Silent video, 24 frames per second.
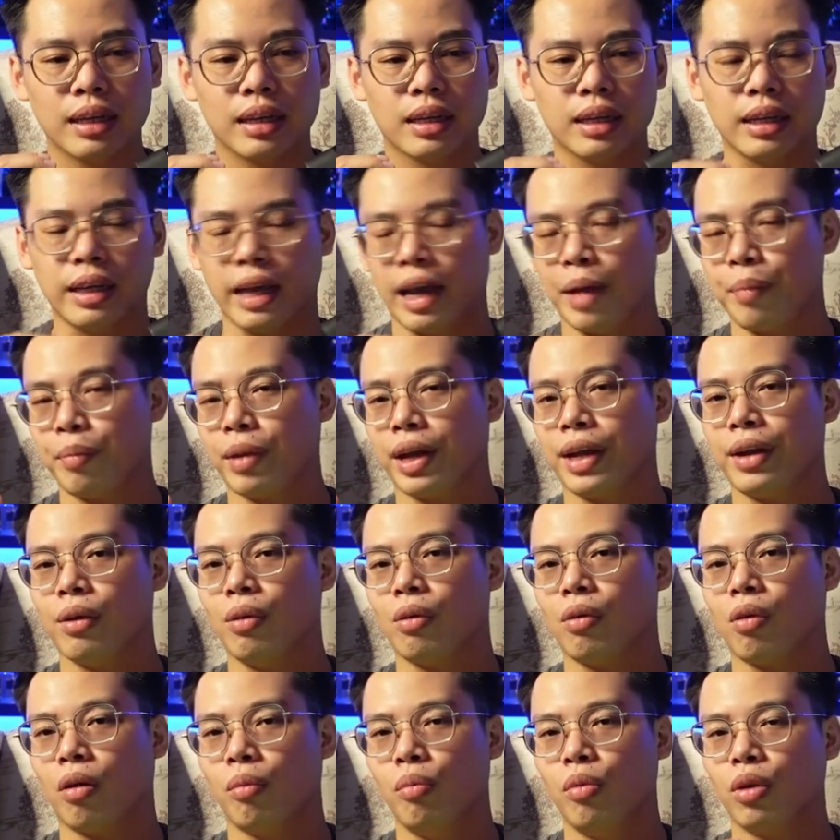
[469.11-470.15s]
thì em này nó
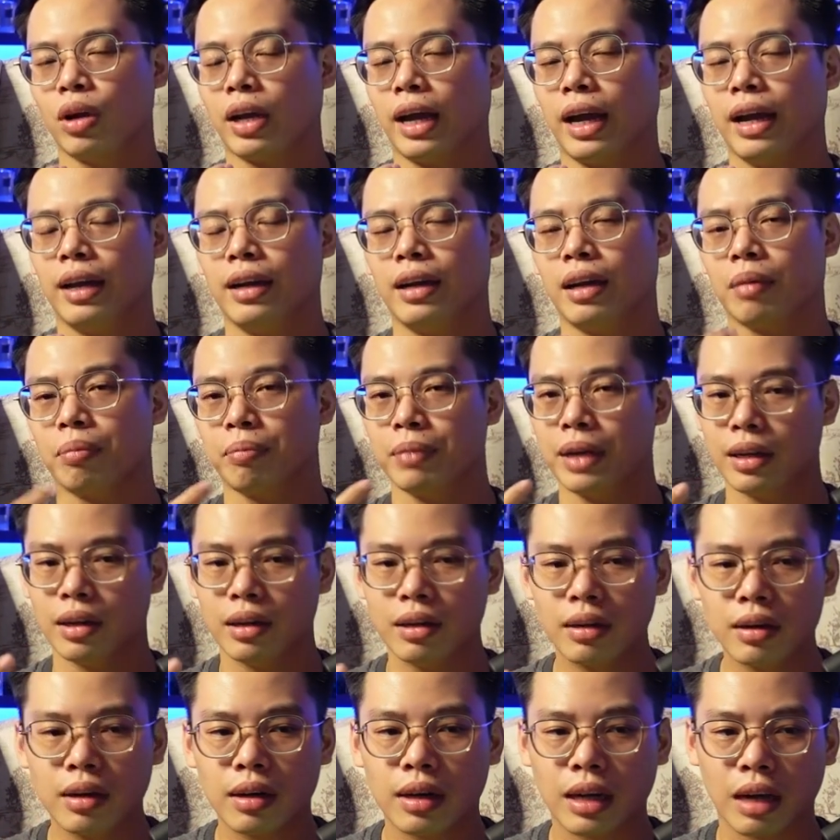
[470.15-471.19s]
có một cái đặc biệt
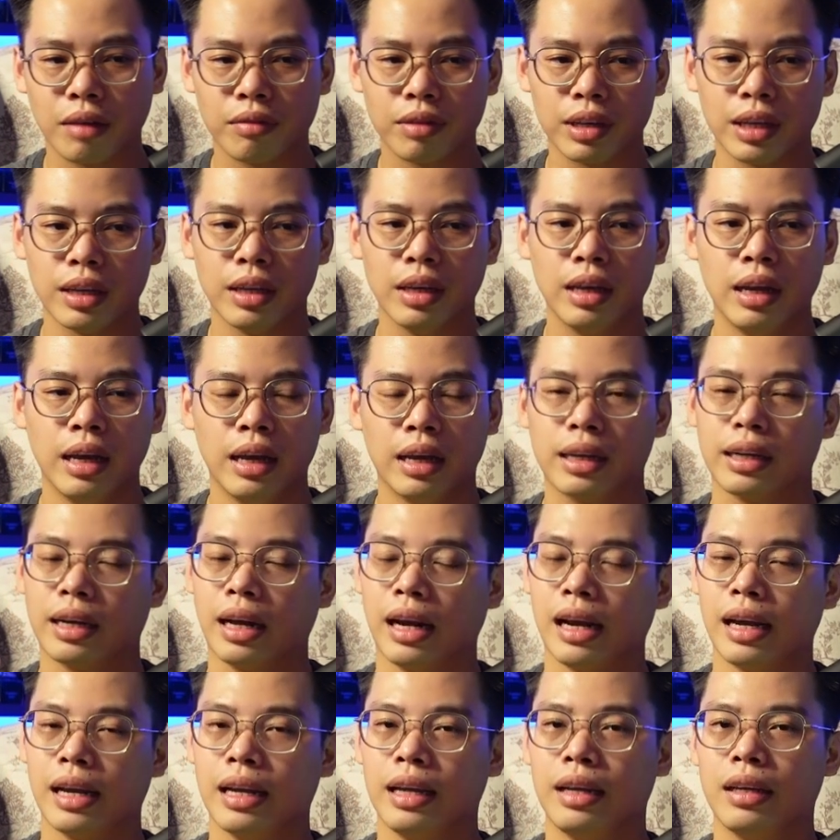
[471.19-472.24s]
hơn tại vì
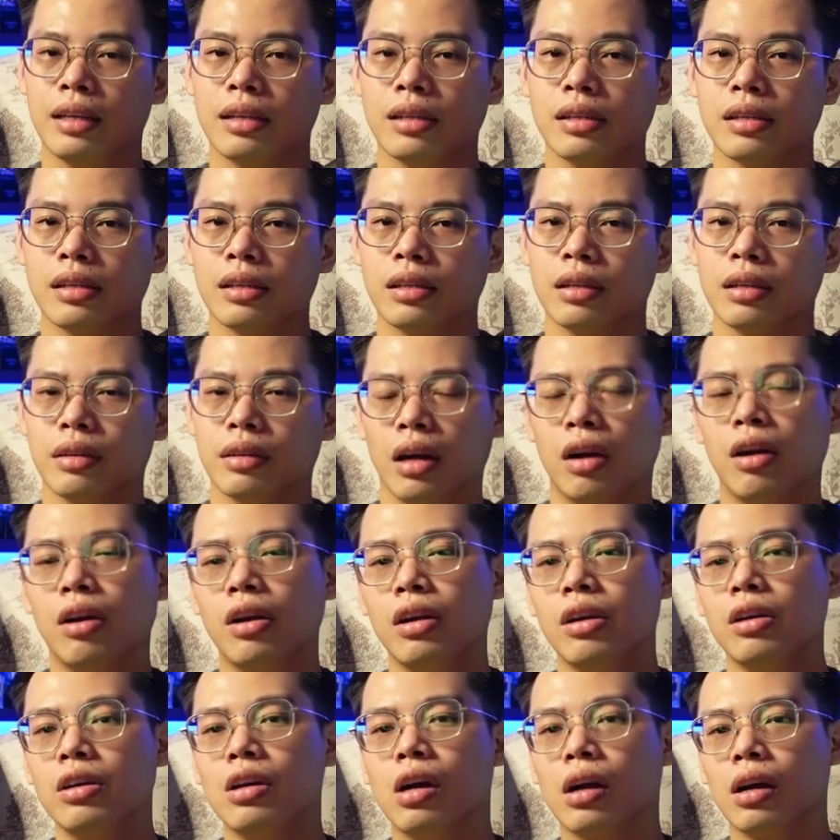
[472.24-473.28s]
cái
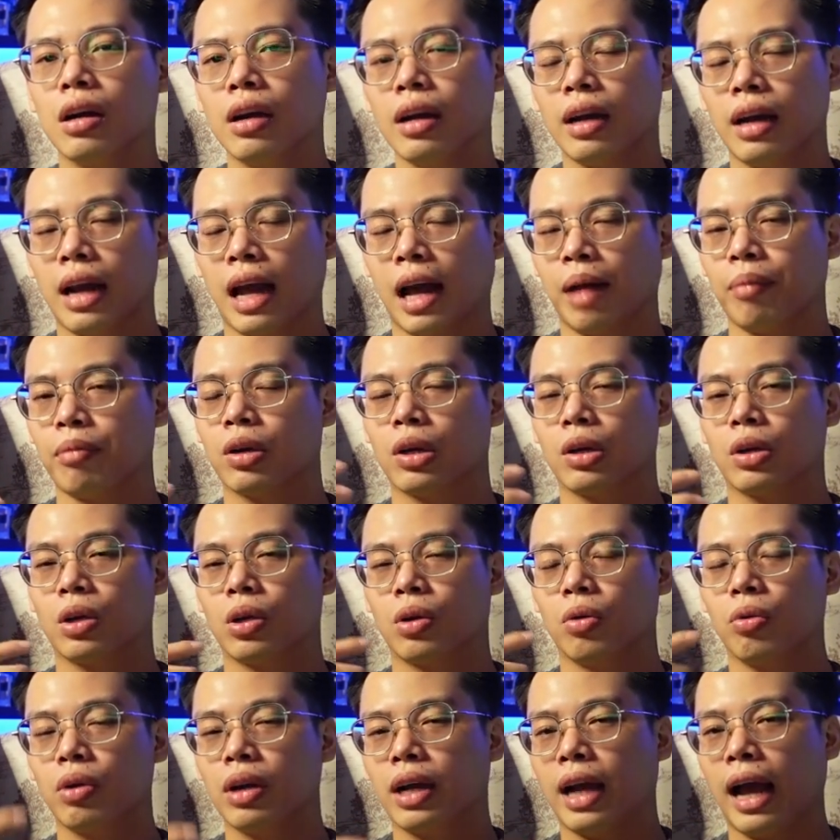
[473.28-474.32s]
hơi hướng làm
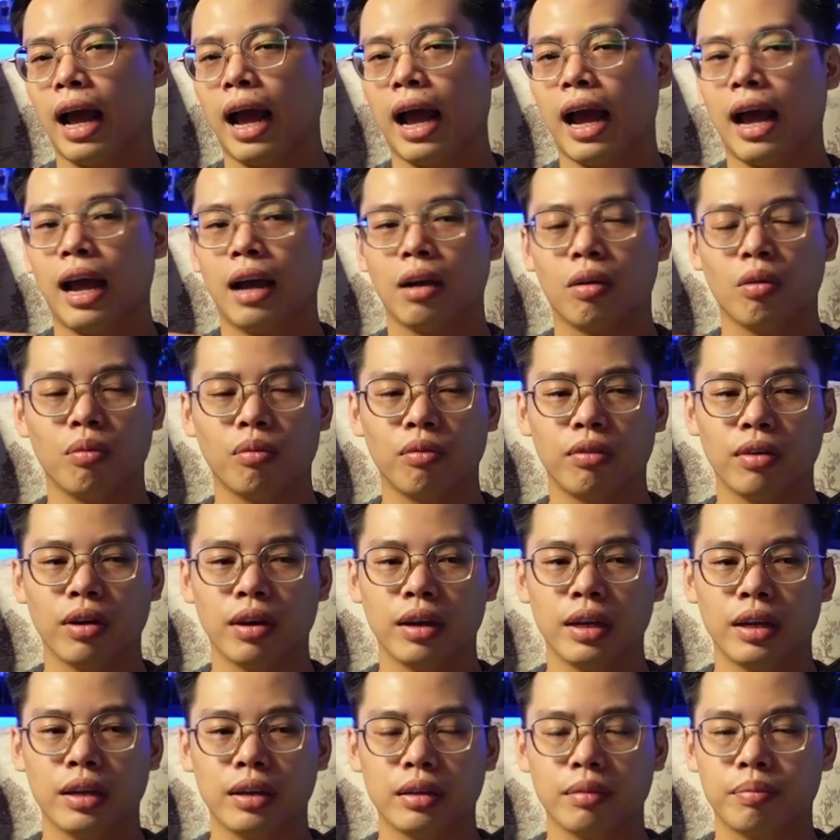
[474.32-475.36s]
tôn ca cùng
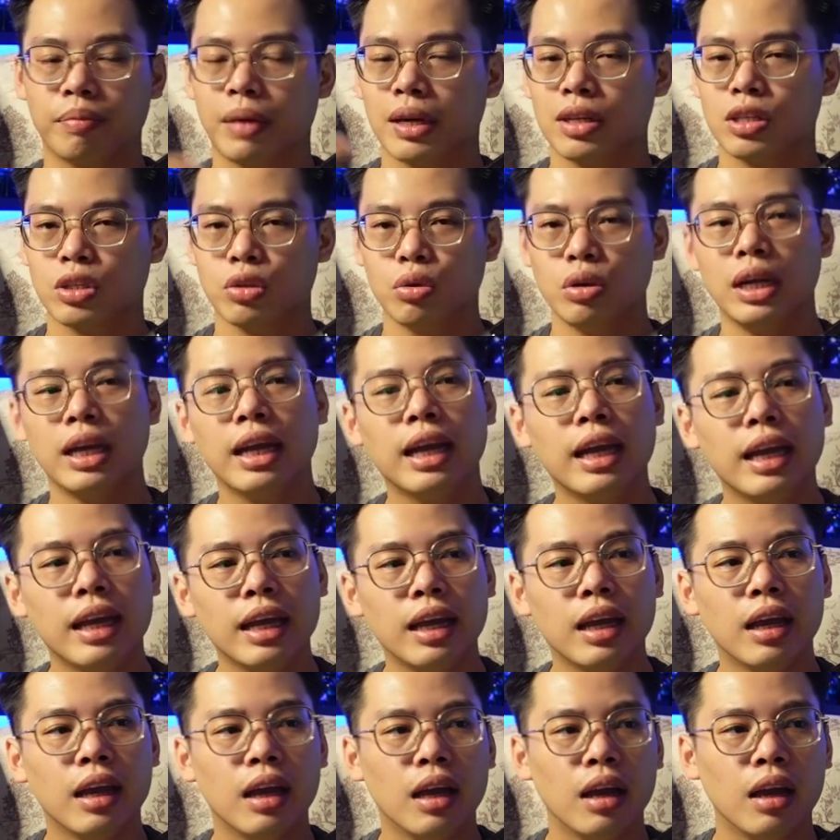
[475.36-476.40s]
với bát
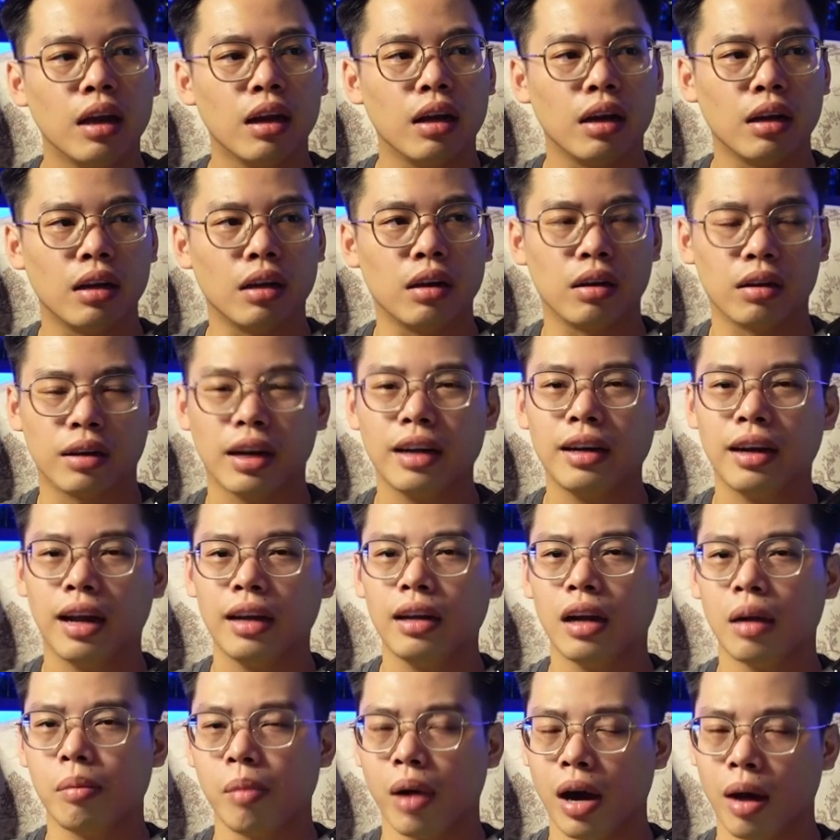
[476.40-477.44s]
chuli ờ, đất
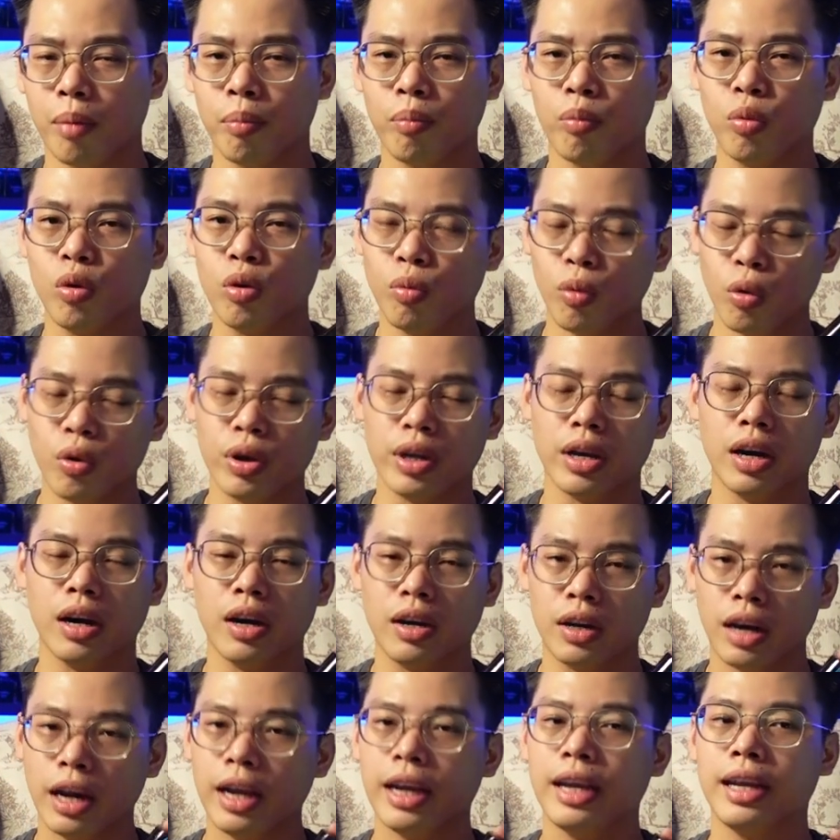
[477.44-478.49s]
đất ẩm ẩm bụi bụi
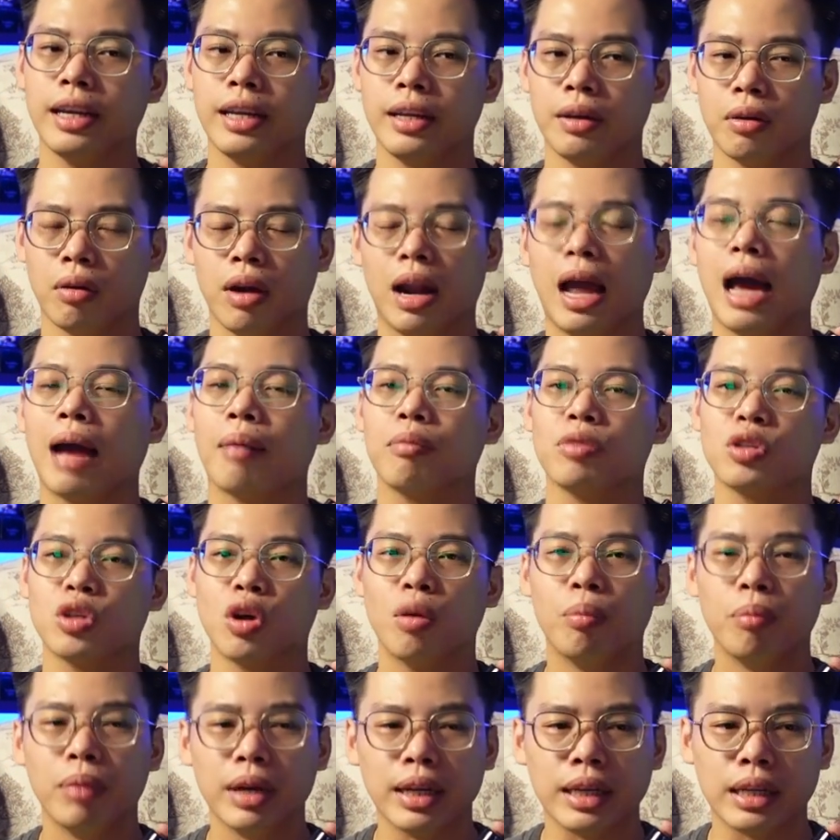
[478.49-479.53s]
ở đây thì nó làm
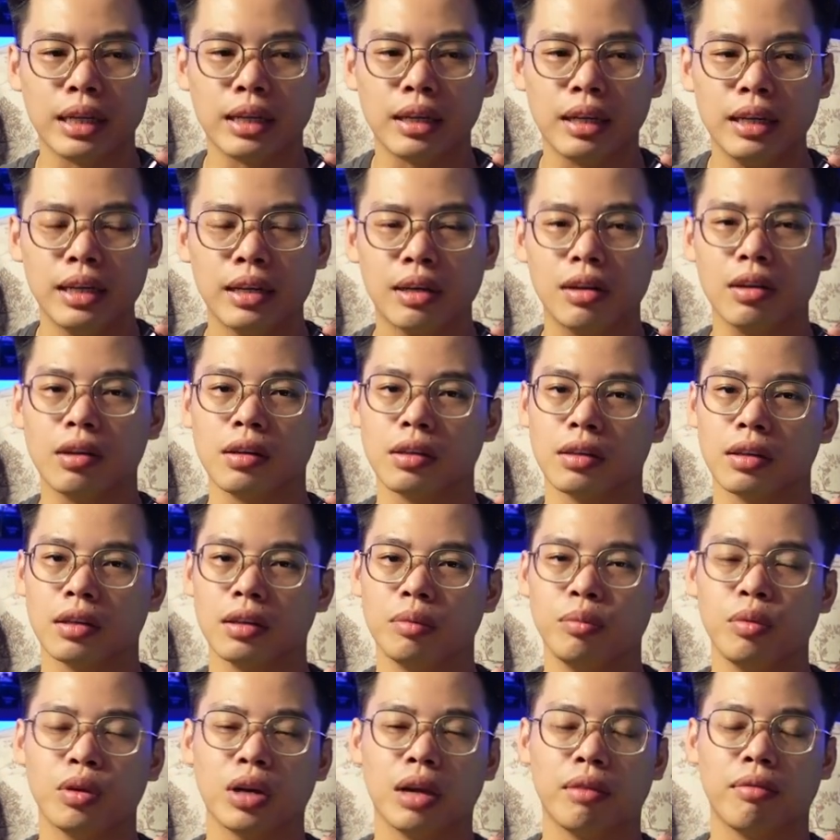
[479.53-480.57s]
cho mình liên tưởng tới
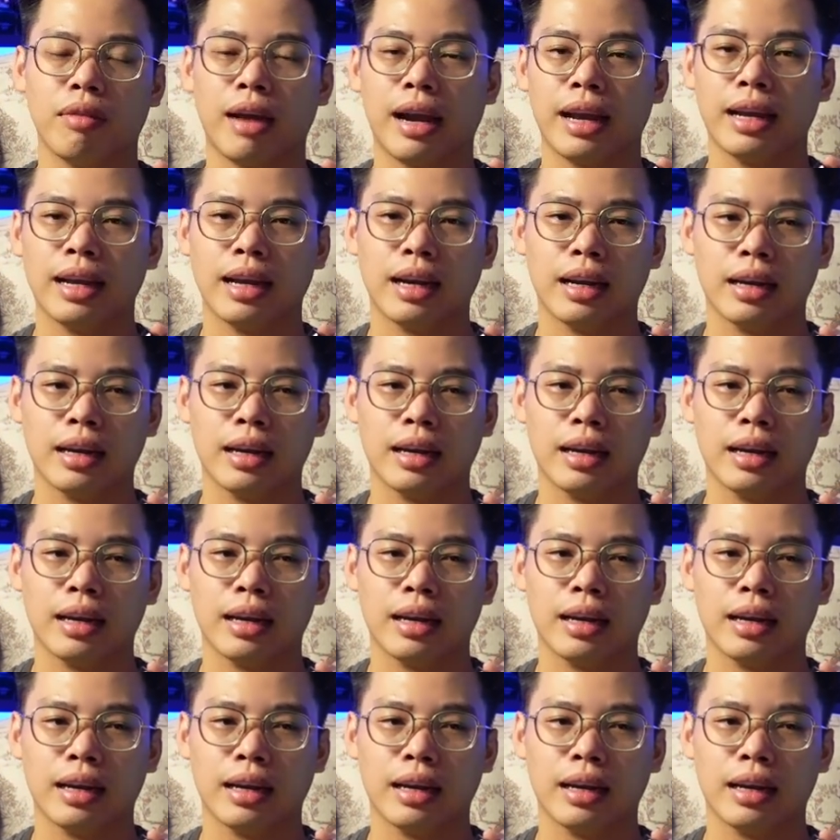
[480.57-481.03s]
một cái vai